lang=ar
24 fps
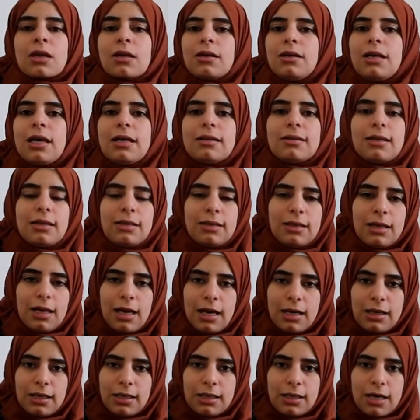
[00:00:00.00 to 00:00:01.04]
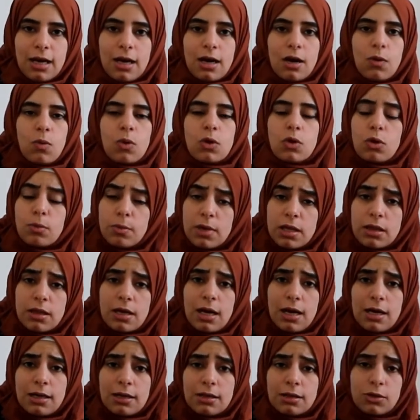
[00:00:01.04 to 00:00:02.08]
لا دليل عليها ورغم
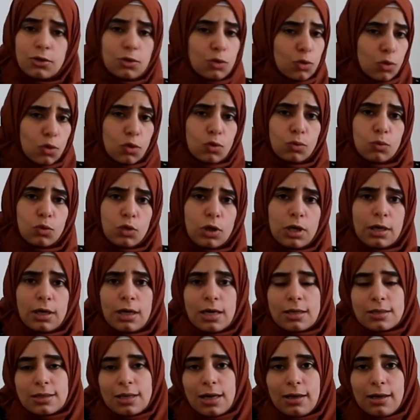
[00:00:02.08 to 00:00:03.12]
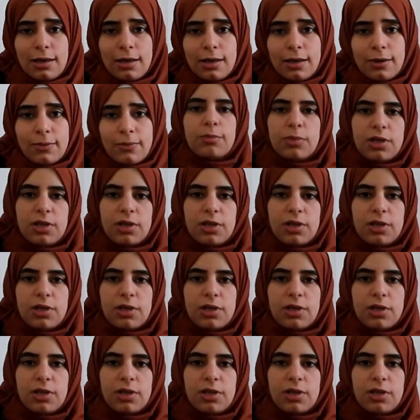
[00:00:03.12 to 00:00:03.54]
ذلك يرغمون الناس عليها